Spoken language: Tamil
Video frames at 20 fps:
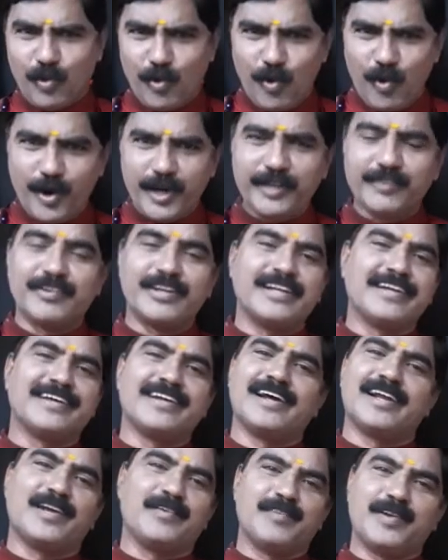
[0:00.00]
ஓடி
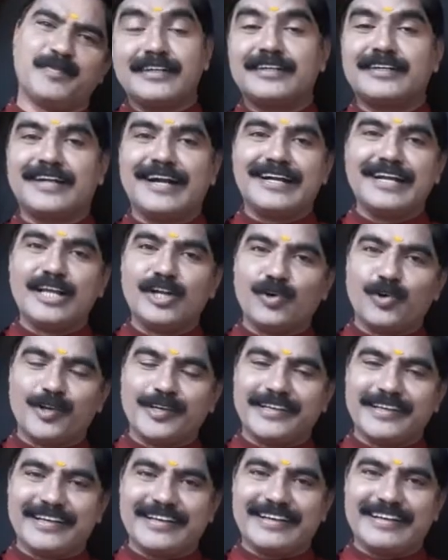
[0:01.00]
வருகிறான்
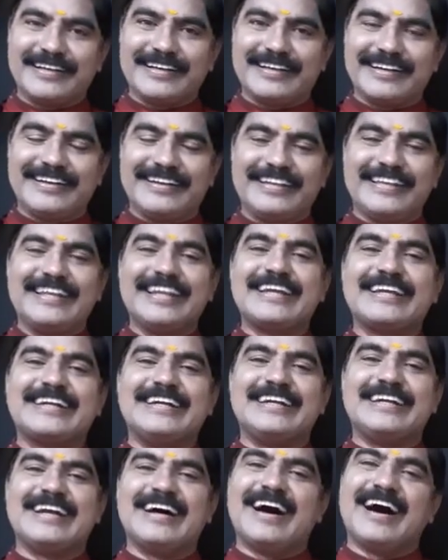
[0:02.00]
கண்ணனுடைய
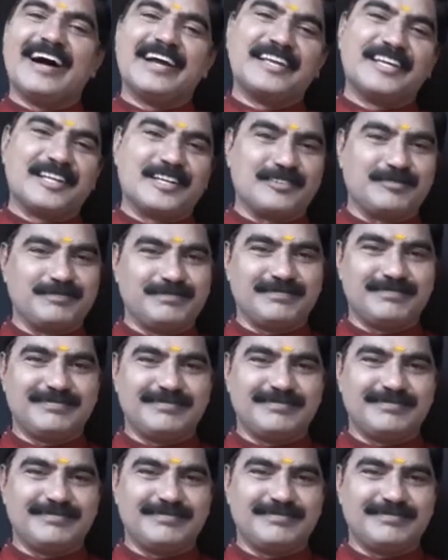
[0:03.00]
லீலைகள் ஆயிரம்